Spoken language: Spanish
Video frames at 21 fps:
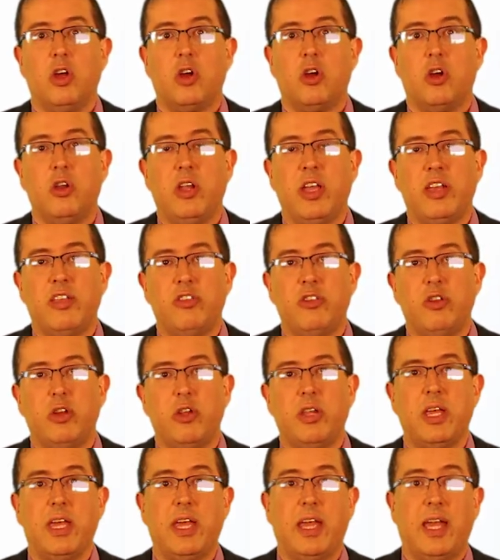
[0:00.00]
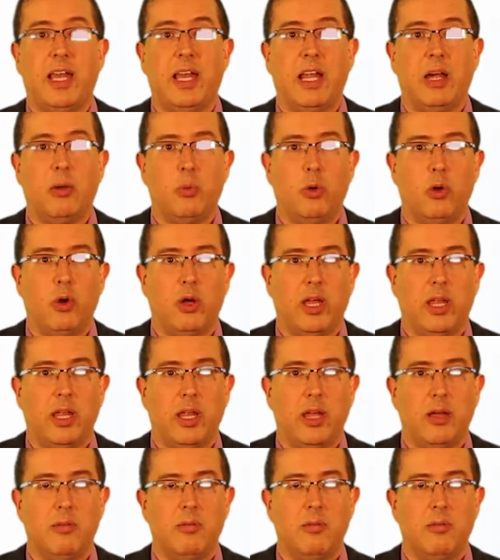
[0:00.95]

conexiones en la búsqueda.